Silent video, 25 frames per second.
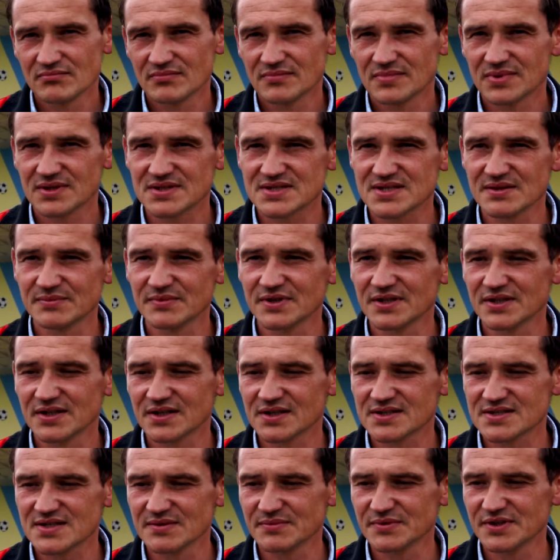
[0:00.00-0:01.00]
Chcemy,
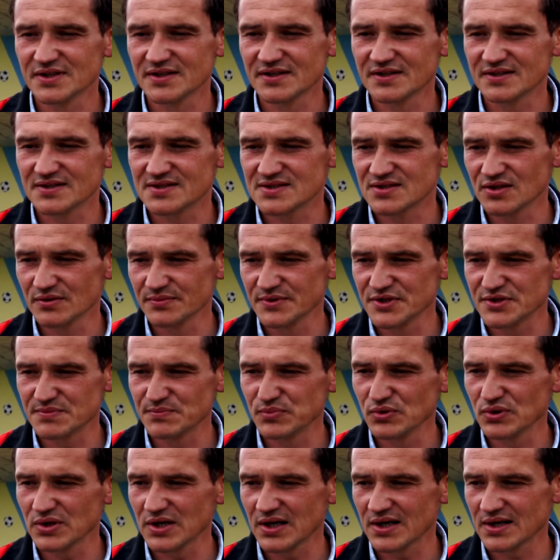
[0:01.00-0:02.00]
chcemy zdobyć
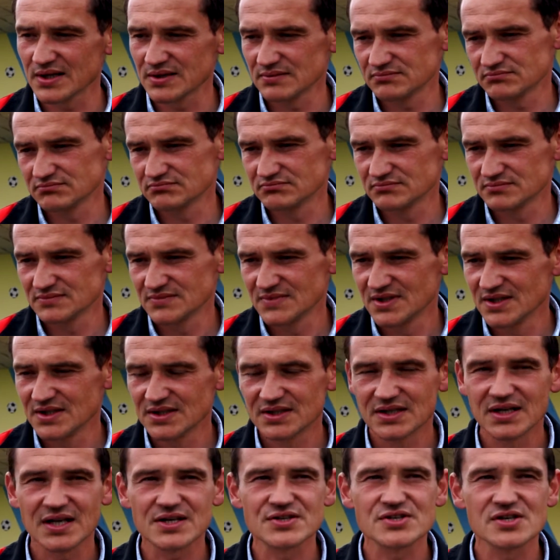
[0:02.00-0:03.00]
puchar.
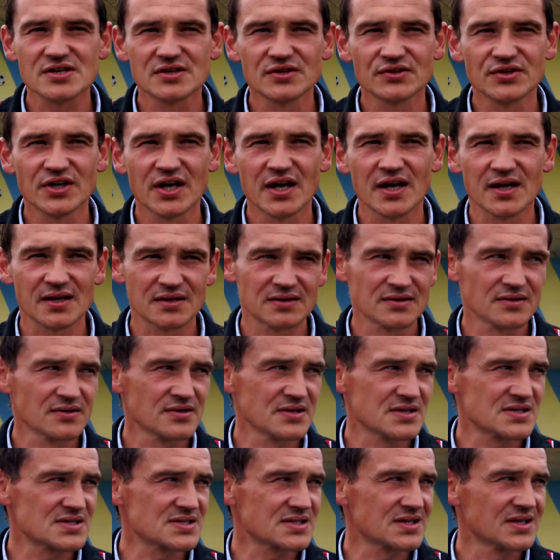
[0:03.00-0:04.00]
Dlaczego nie? To
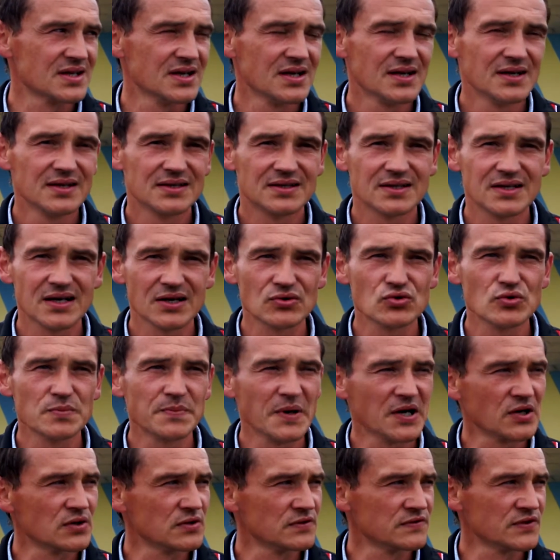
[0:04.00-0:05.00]
jest dla
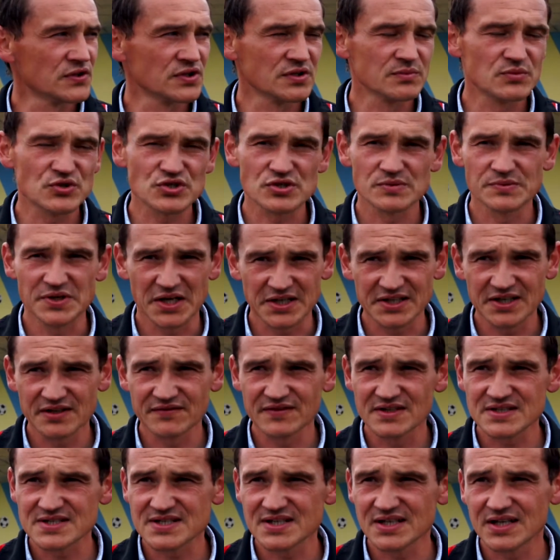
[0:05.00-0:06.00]
chłopaków, oni muszą jak
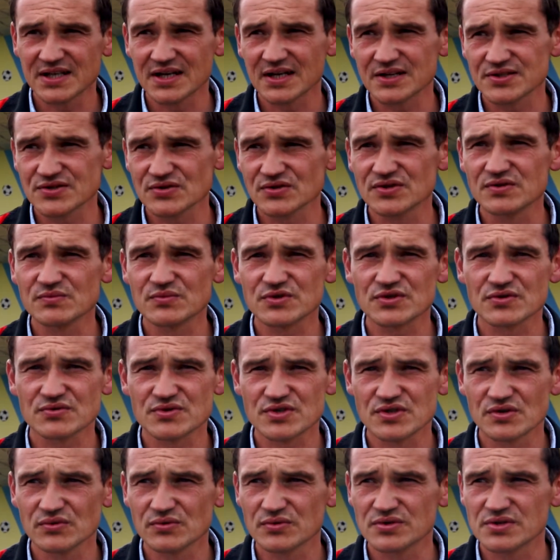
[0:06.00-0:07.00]
najwięcej grać, oni muszą
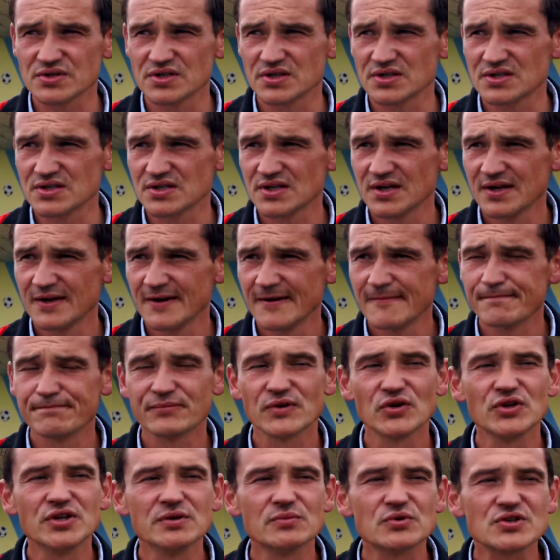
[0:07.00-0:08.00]
się uczyć.
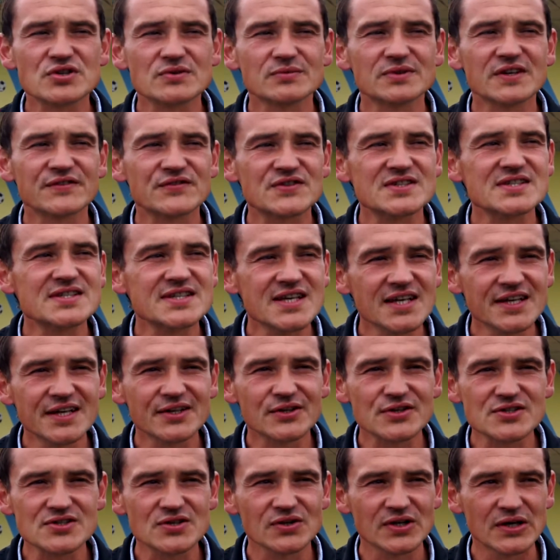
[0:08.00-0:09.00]
Oni muszą te wszystkie
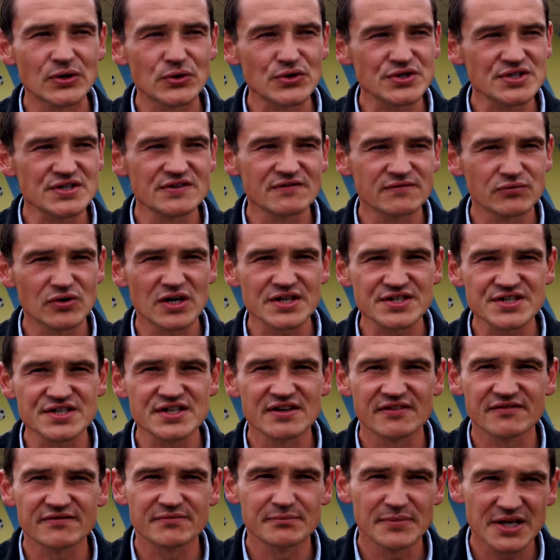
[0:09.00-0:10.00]
niedoskonałości
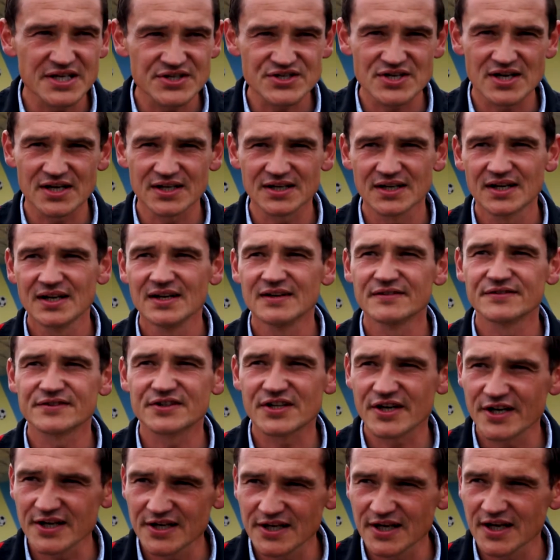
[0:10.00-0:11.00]
właśnie w meczach, w
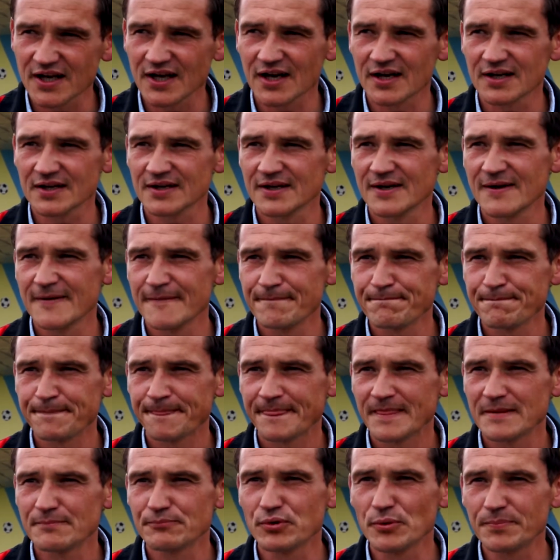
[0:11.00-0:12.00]
treningach
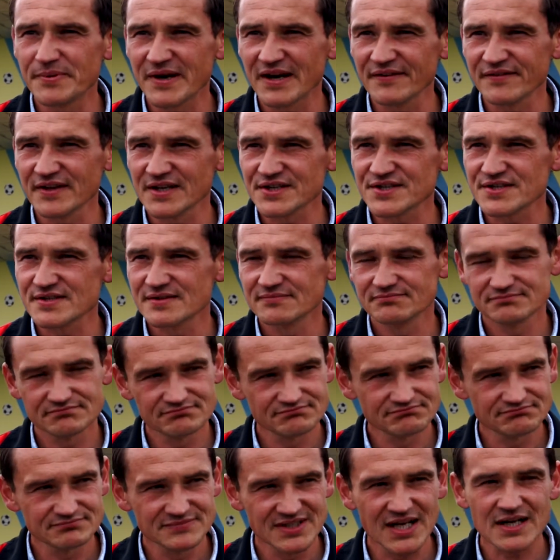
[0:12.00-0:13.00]
poprawiać,
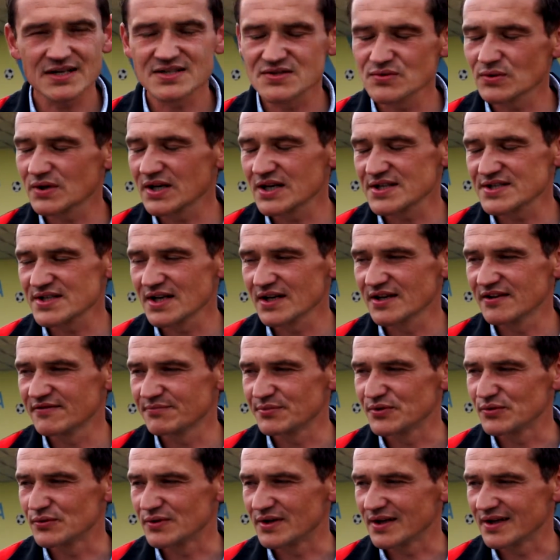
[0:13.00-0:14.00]
jak chcą grać dalej w
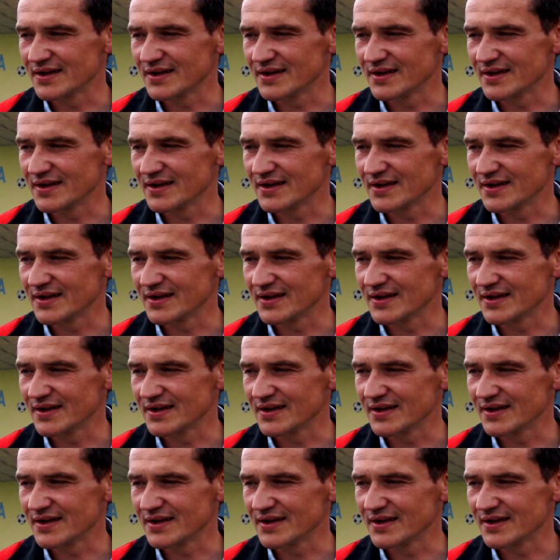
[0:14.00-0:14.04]
piłkę.